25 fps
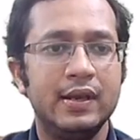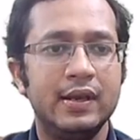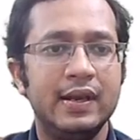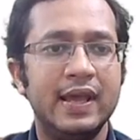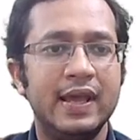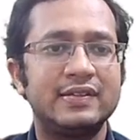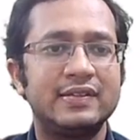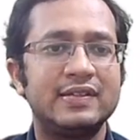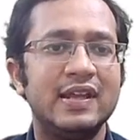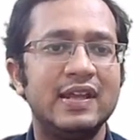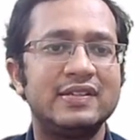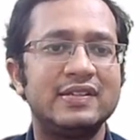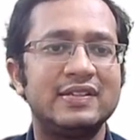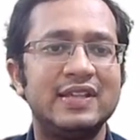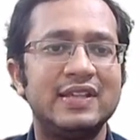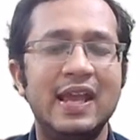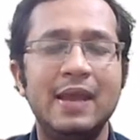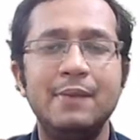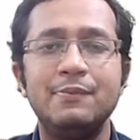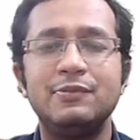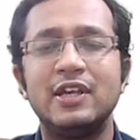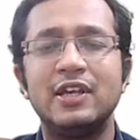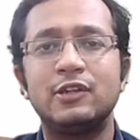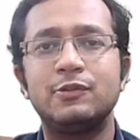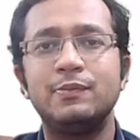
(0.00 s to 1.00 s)
नेक्स्ट है
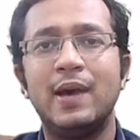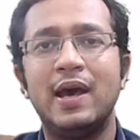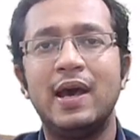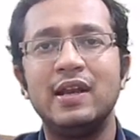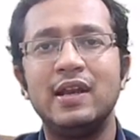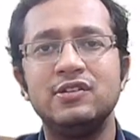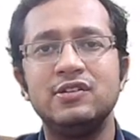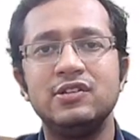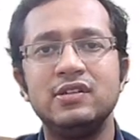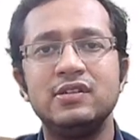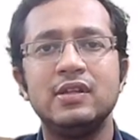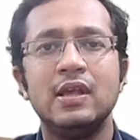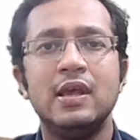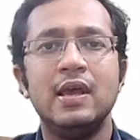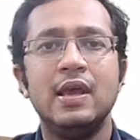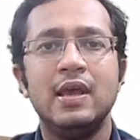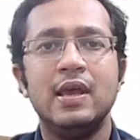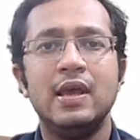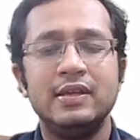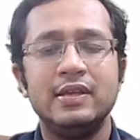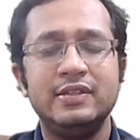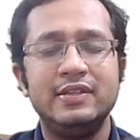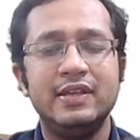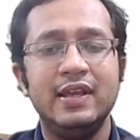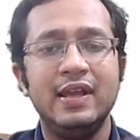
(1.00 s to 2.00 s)
सेम सेक्स मैरिजेस
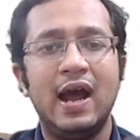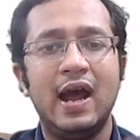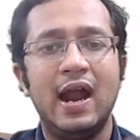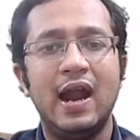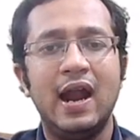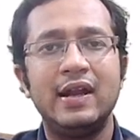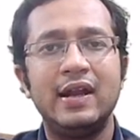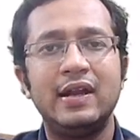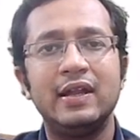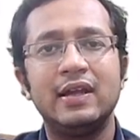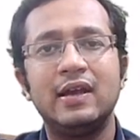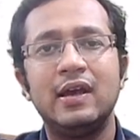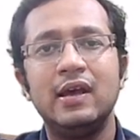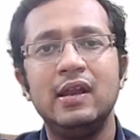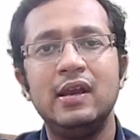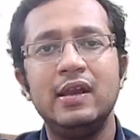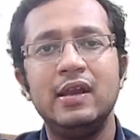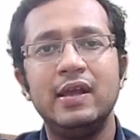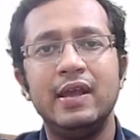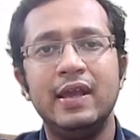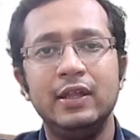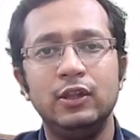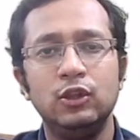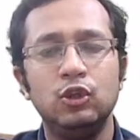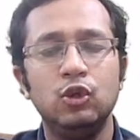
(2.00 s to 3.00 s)
ये आर्टिकल
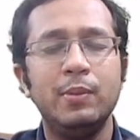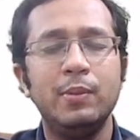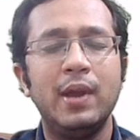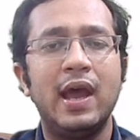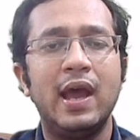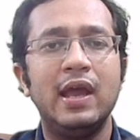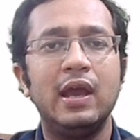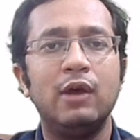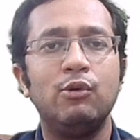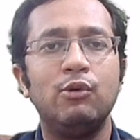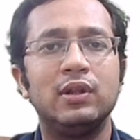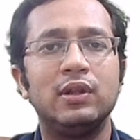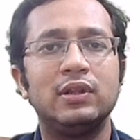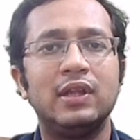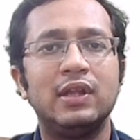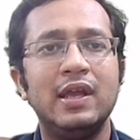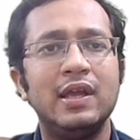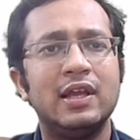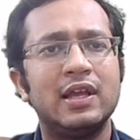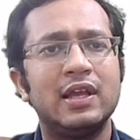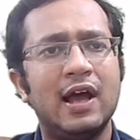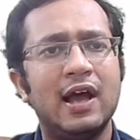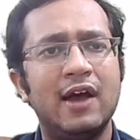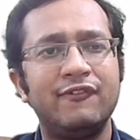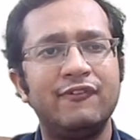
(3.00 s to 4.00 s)
हिंदू में आया हुआ था
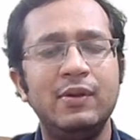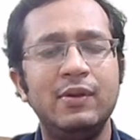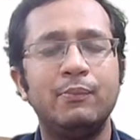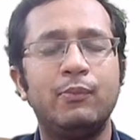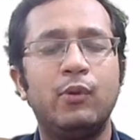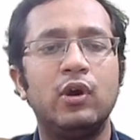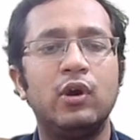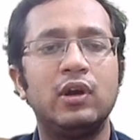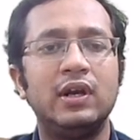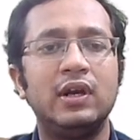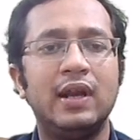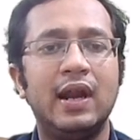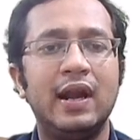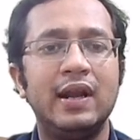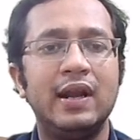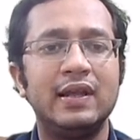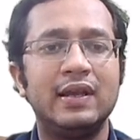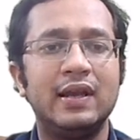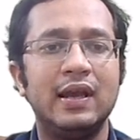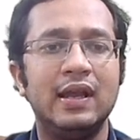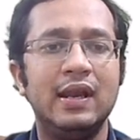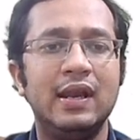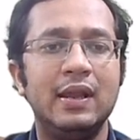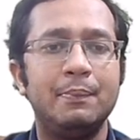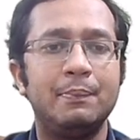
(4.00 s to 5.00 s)
एक काफ़ी इंपॉर्टेंट
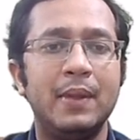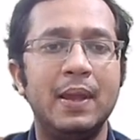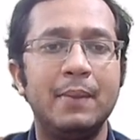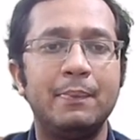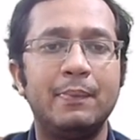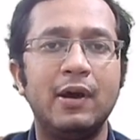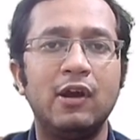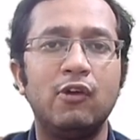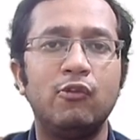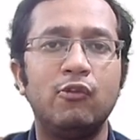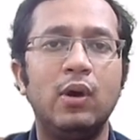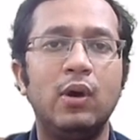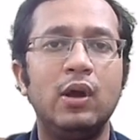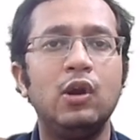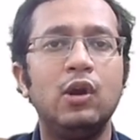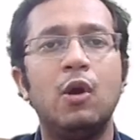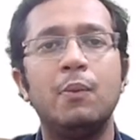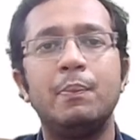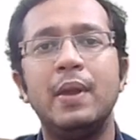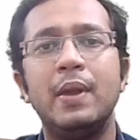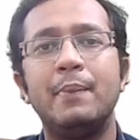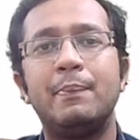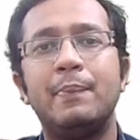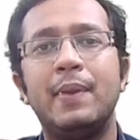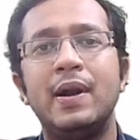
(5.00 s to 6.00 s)
आर्टिकल है पेपर वन और
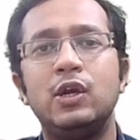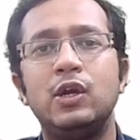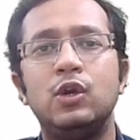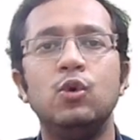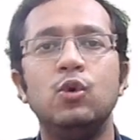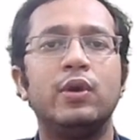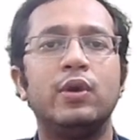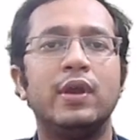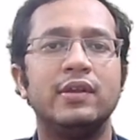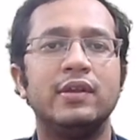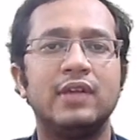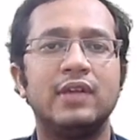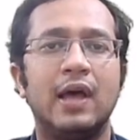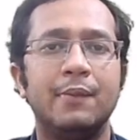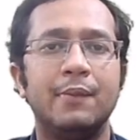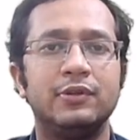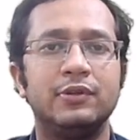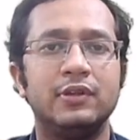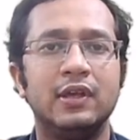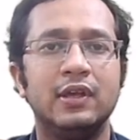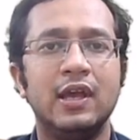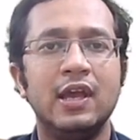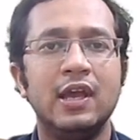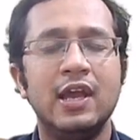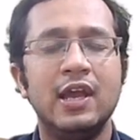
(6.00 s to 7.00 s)
पेपर टू के हिसाब
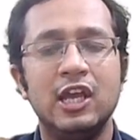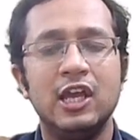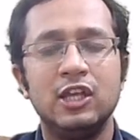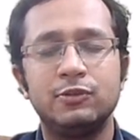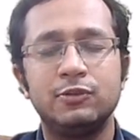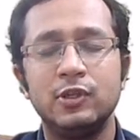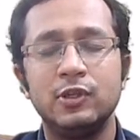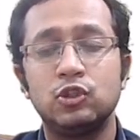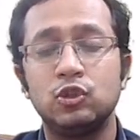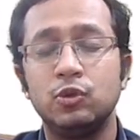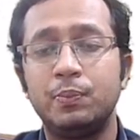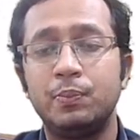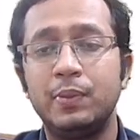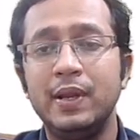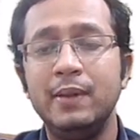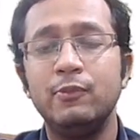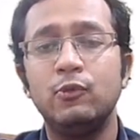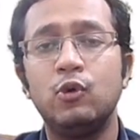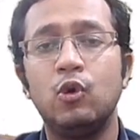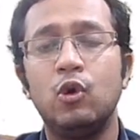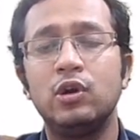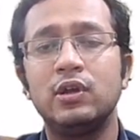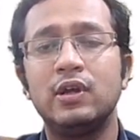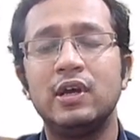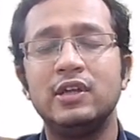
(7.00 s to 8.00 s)
से इसमें सुप्रीम
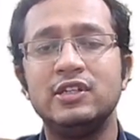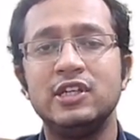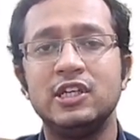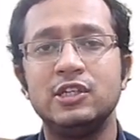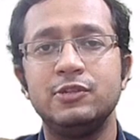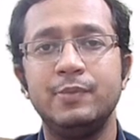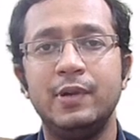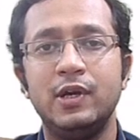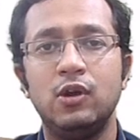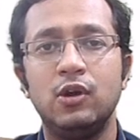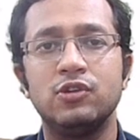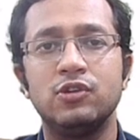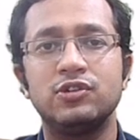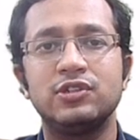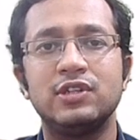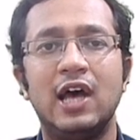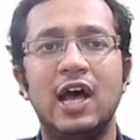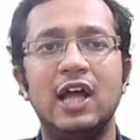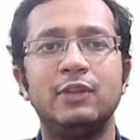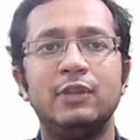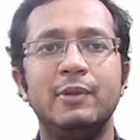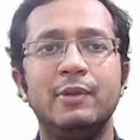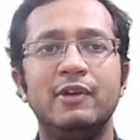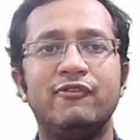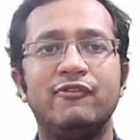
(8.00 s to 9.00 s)
कोर्ट का जजमेंट और
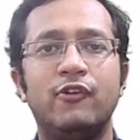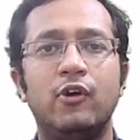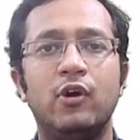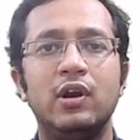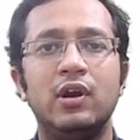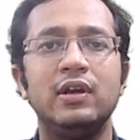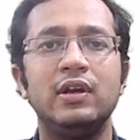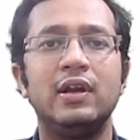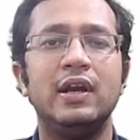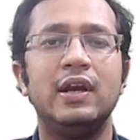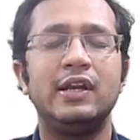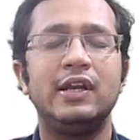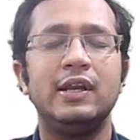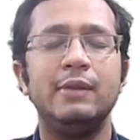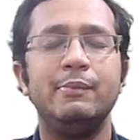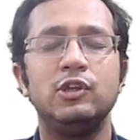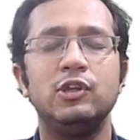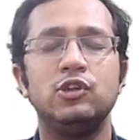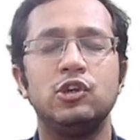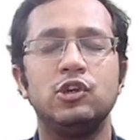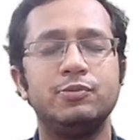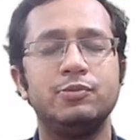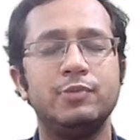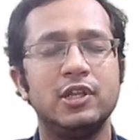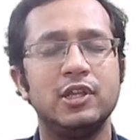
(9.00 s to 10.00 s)
साथ में फॉरेन कंट्री में
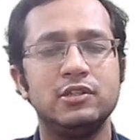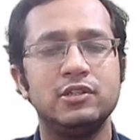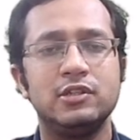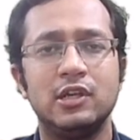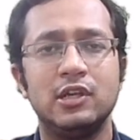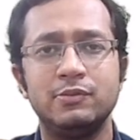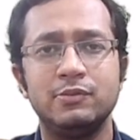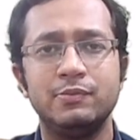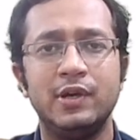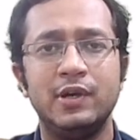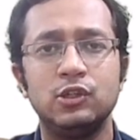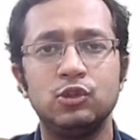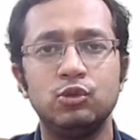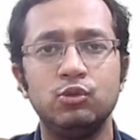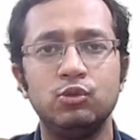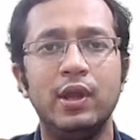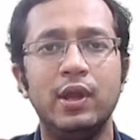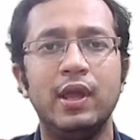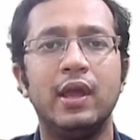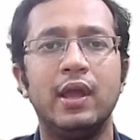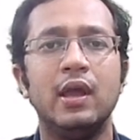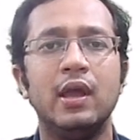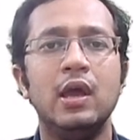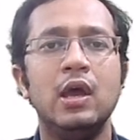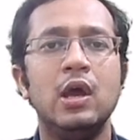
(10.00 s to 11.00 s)
जो जजमेंट्स हुए
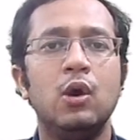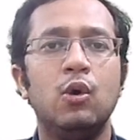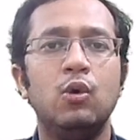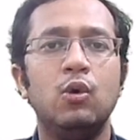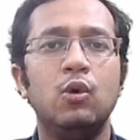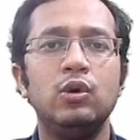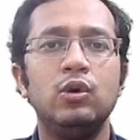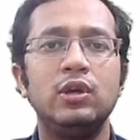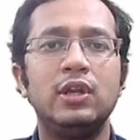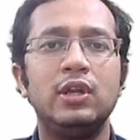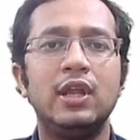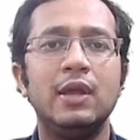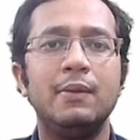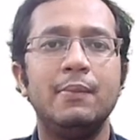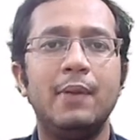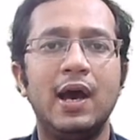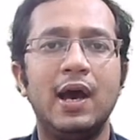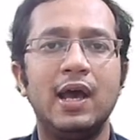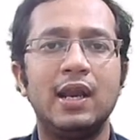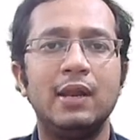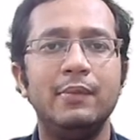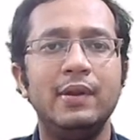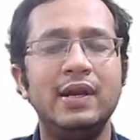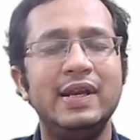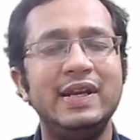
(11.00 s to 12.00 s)
हैं उनके बारे
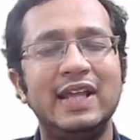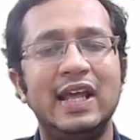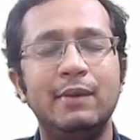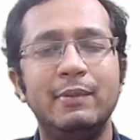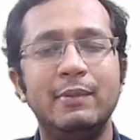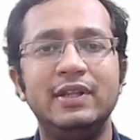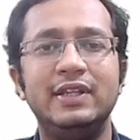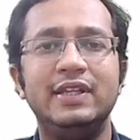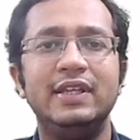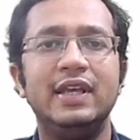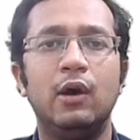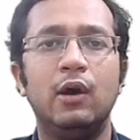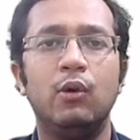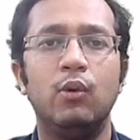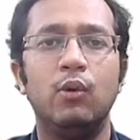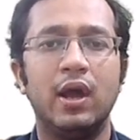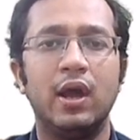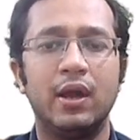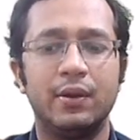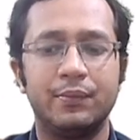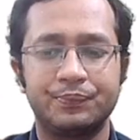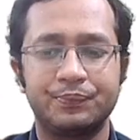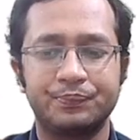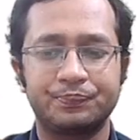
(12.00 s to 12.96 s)
में डिटेल में दिया हुआ है